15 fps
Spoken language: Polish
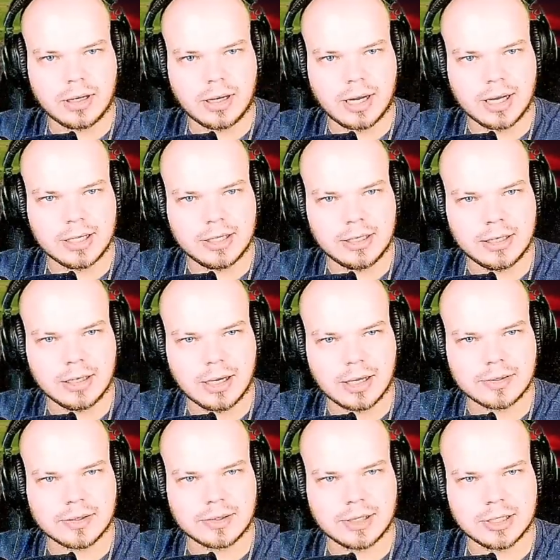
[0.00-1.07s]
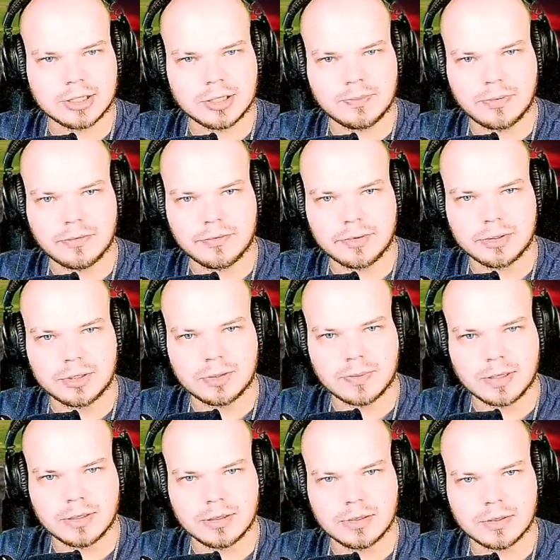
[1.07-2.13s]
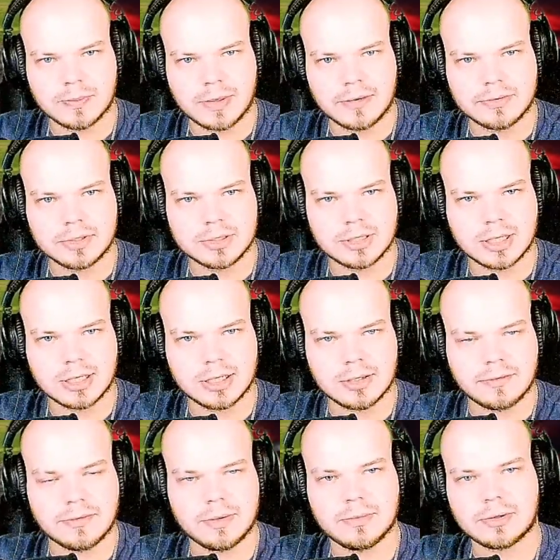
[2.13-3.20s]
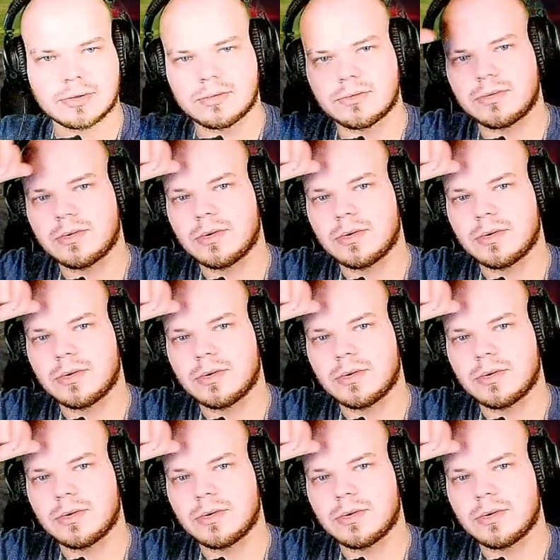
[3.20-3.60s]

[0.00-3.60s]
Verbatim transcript: a i asystenci powinni spra- e, sprawdzać, jakie filmy są